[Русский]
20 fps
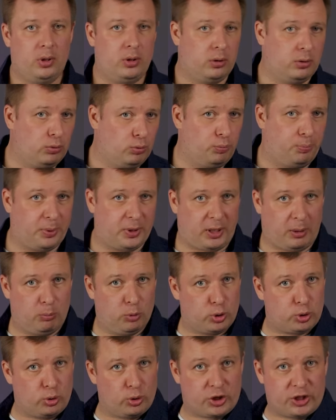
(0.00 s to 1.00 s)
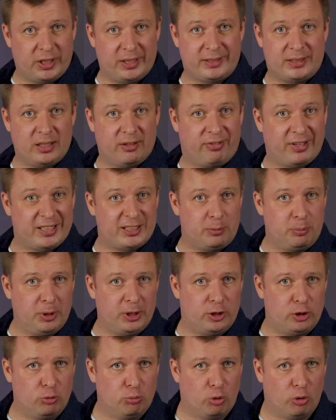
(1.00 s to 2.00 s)
Ну, потому что 6
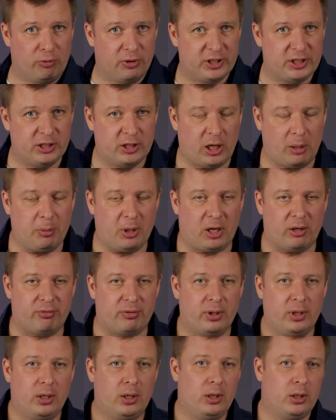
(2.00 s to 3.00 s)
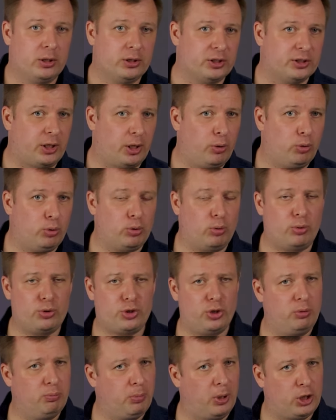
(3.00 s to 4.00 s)
8-дюймовых динамиков создают
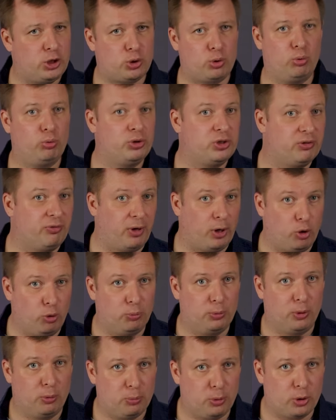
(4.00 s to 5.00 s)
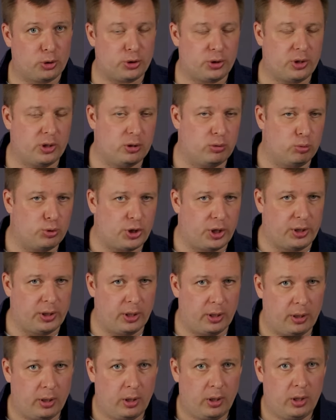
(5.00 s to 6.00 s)
очень большую совокупную площадь
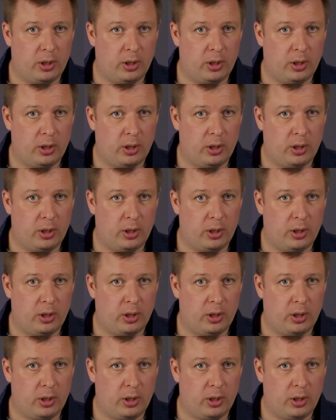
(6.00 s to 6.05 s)
излучения.